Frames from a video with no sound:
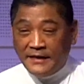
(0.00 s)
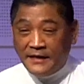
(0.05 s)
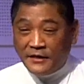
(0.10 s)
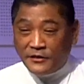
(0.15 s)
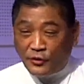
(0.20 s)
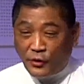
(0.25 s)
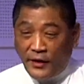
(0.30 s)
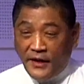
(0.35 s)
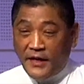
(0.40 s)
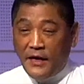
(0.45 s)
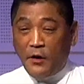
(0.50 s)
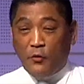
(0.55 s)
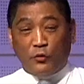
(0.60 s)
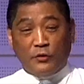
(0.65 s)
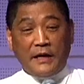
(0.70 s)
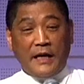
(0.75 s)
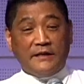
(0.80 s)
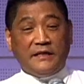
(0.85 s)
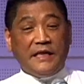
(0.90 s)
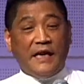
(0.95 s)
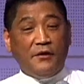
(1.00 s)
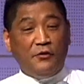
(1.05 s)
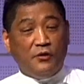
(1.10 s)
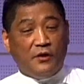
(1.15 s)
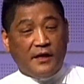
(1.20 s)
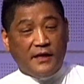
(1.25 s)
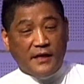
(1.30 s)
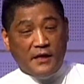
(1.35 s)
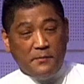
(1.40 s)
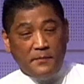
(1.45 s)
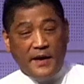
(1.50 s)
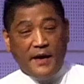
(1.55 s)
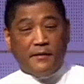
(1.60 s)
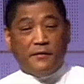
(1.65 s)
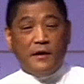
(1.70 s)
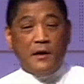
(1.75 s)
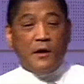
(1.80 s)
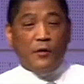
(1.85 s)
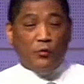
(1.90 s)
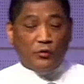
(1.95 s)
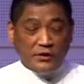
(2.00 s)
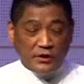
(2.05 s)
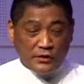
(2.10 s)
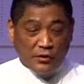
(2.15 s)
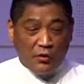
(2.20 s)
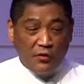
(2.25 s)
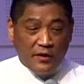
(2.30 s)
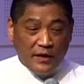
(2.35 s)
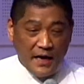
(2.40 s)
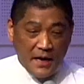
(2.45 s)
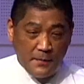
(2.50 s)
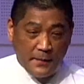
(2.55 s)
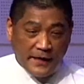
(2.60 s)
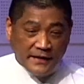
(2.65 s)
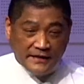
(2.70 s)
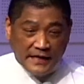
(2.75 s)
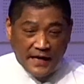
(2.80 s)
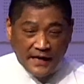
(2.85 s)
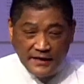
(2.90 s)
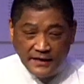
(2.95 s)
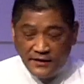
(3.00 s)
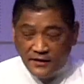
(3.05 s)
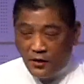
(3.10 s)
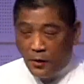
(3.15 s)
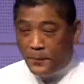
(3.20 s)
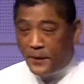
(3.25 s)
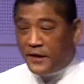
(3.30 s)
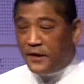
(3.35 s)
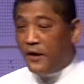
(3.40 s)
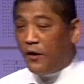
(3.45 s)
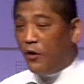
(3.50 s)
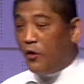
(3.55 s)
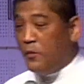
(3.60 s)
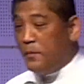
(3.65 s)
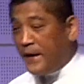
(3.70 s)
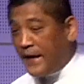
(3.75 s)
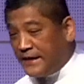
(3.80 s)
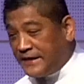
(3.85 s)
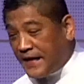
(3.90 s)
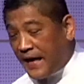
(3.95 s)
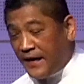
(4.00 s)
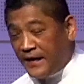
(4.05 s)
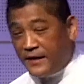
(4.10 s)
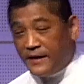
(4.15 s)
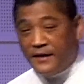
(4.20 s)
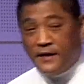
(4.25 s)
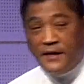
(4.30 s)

所以呢，我在监狱的里面，我是从黑牌杂役又变成红牌杂役。